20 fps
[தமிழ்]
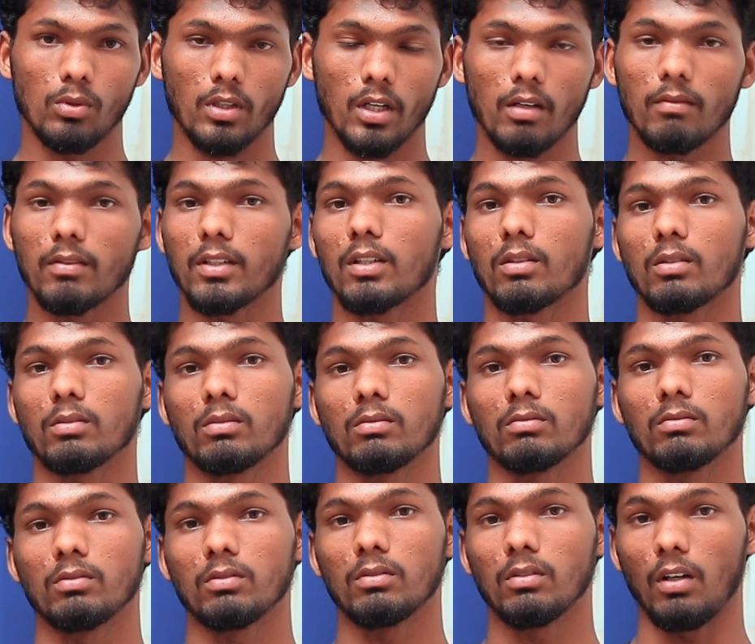கூட்டணி
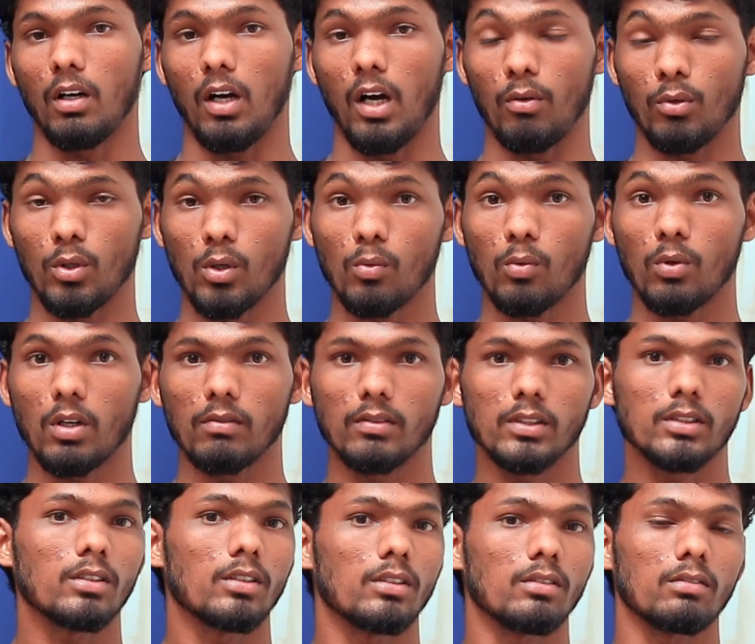வைக்கிறதும் அவங்க கூட
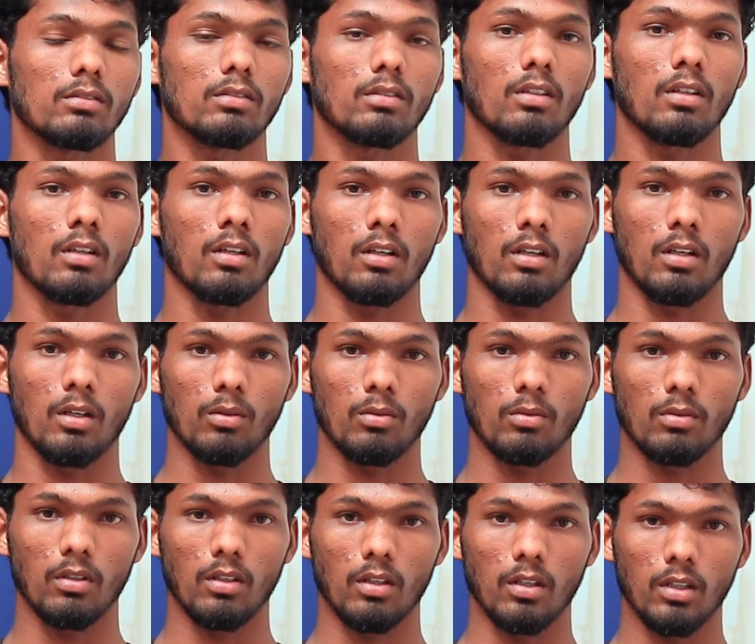வந்து
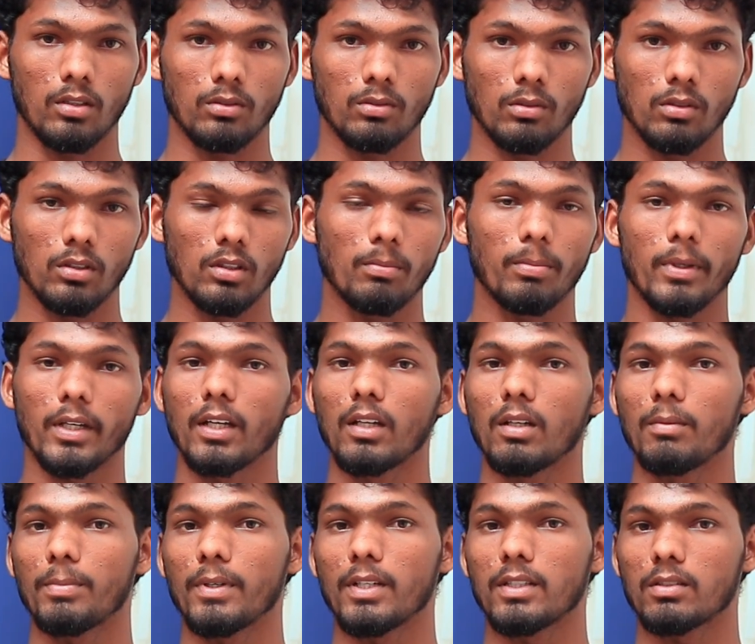தொகுதி
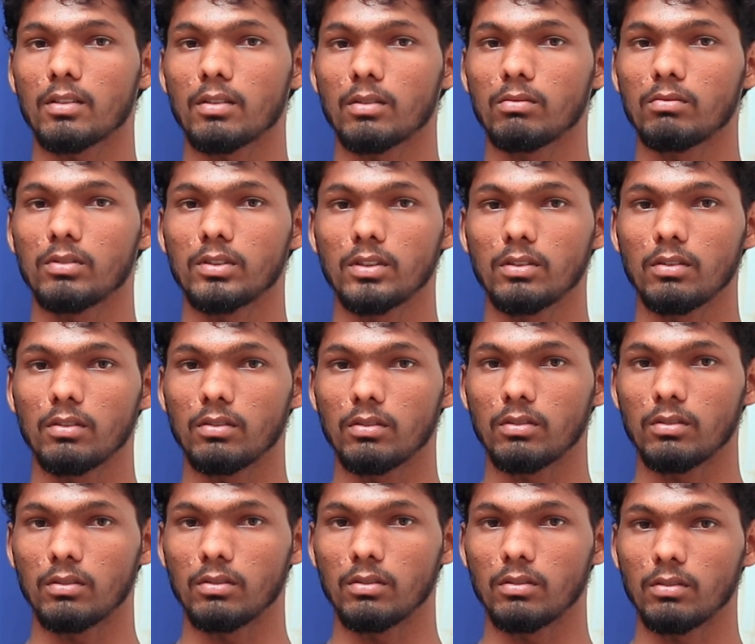பங்கீடு பேசுகிறதும் வந்து
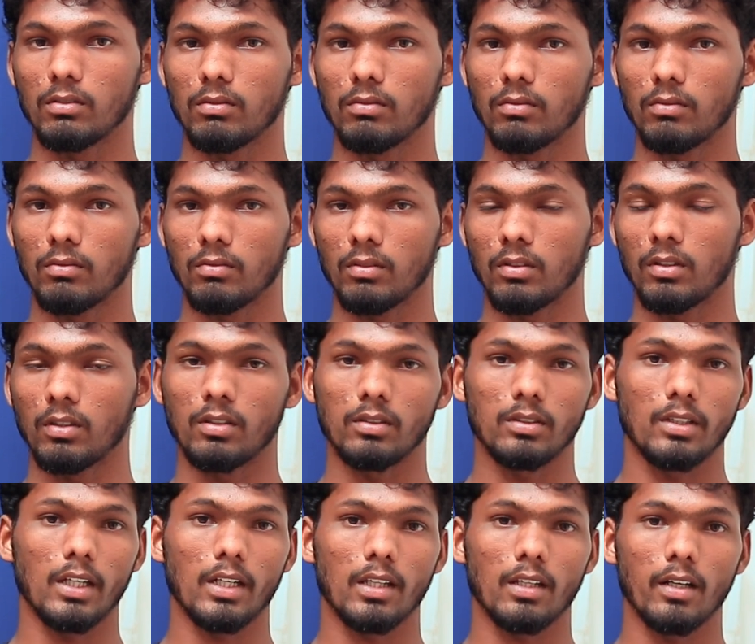
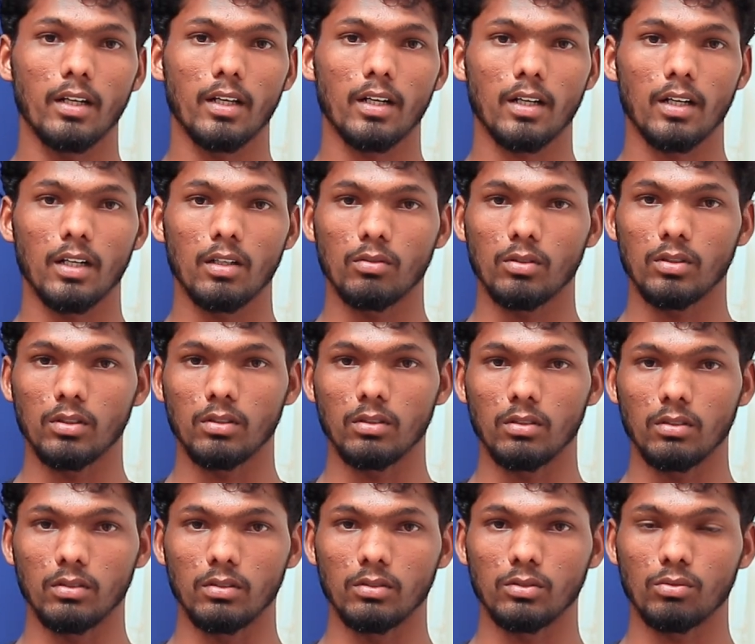தேர்தல் நேரங்களில் ஒரு
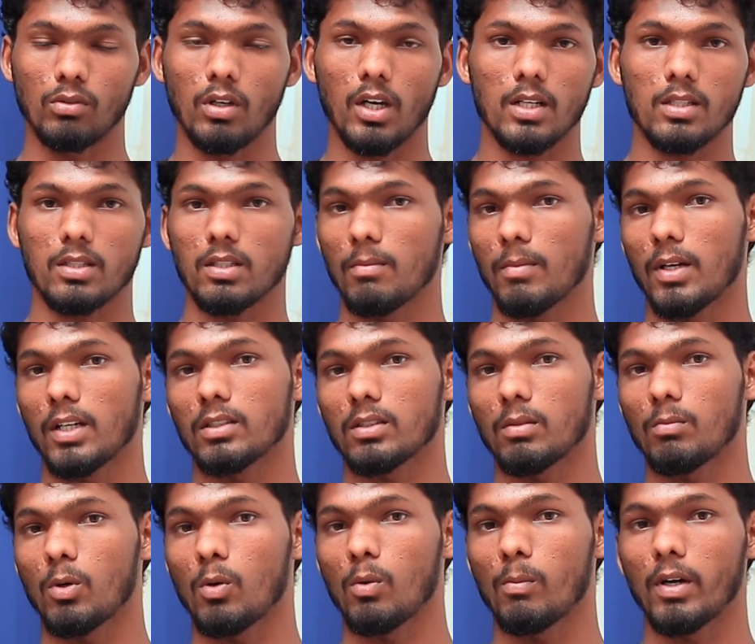சுவாரஸ்யமான
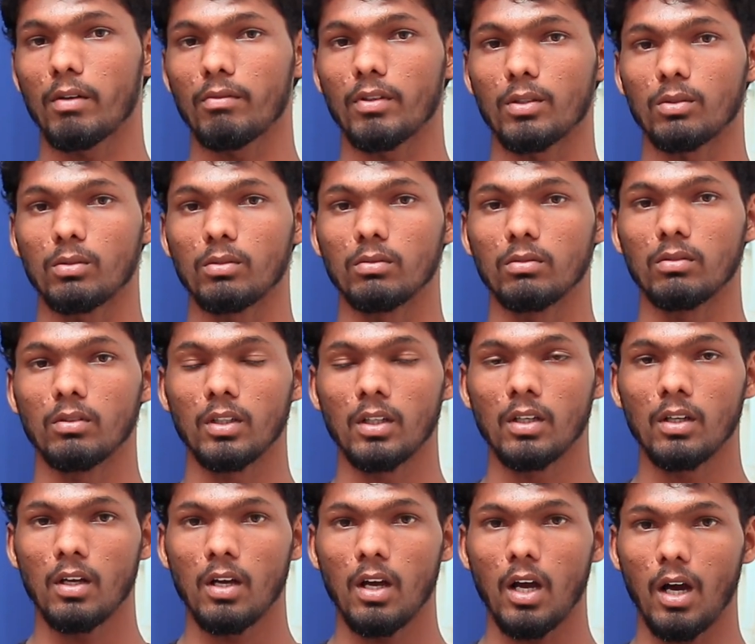சம்பவமாகவே இருக்கும்
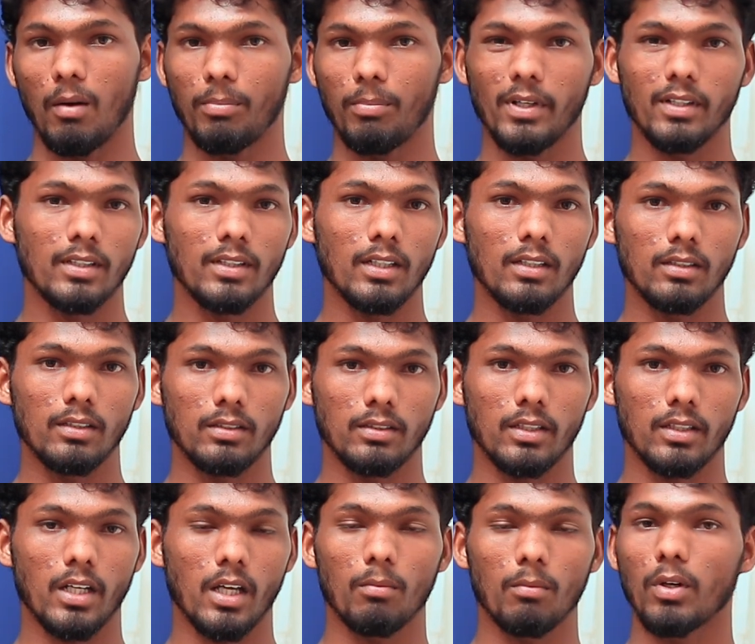அப்படி தான்
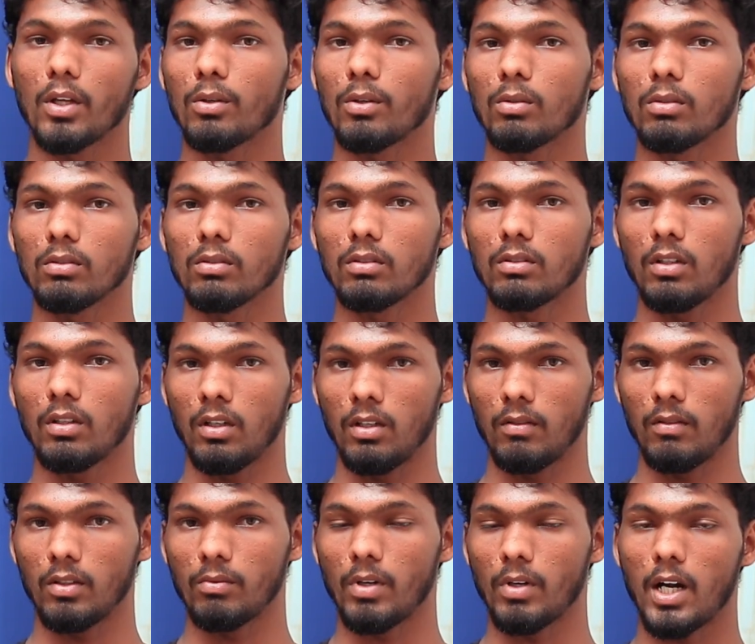இந்த டைம்லேயும்
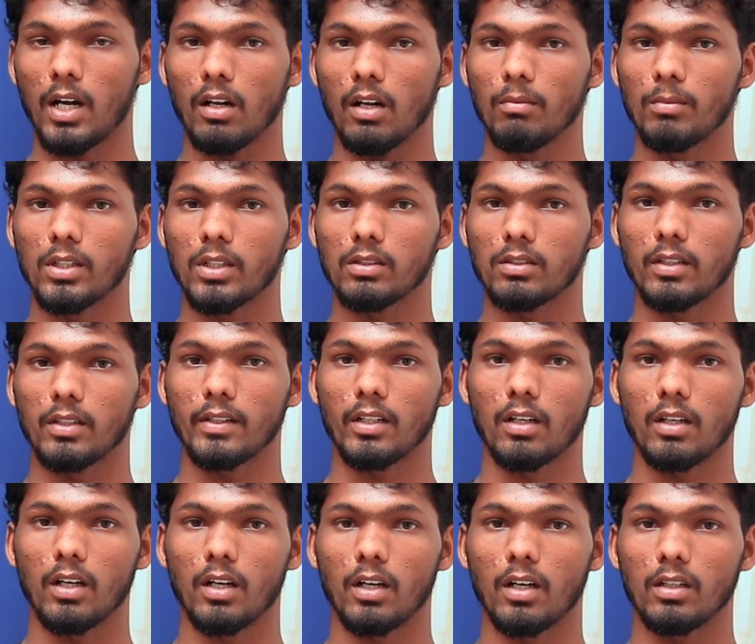ஒரு நாடாளுமன்ற
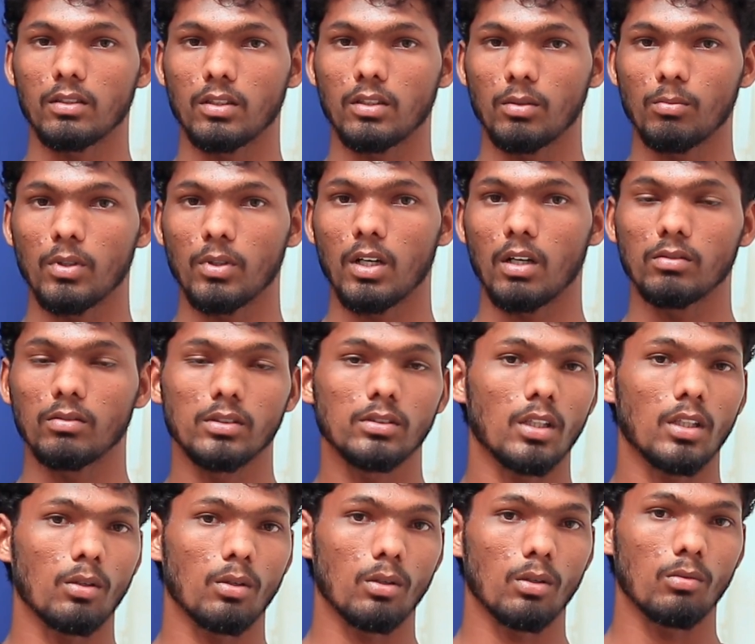தேர்தலுக்காக திமுக வந்து
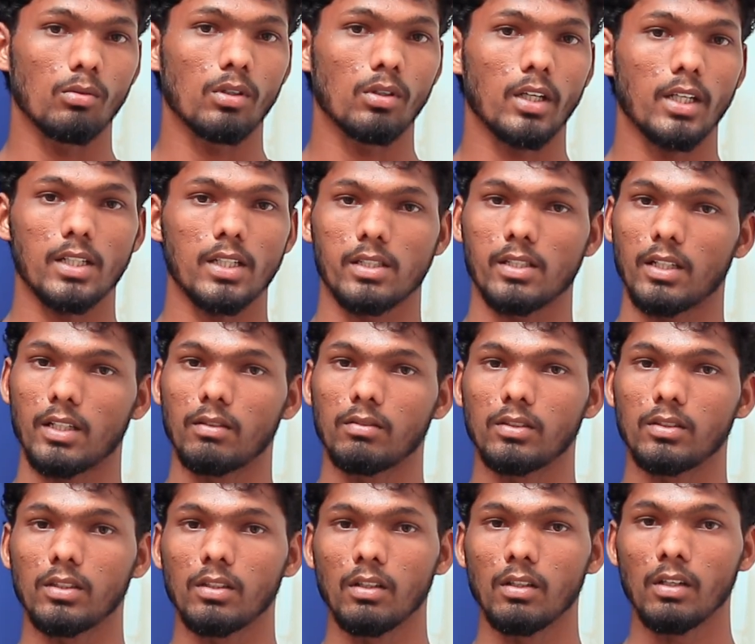தன்னோட கூட்டணி கட்சிகளை
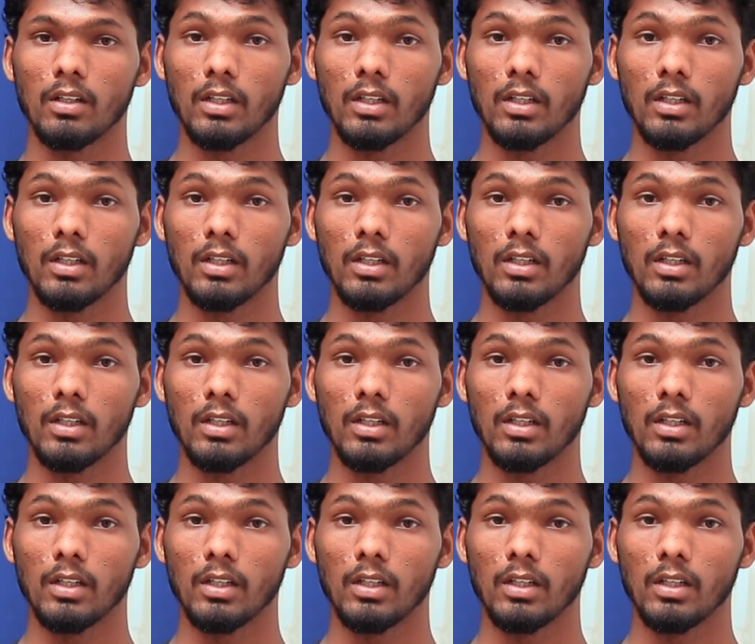வந்து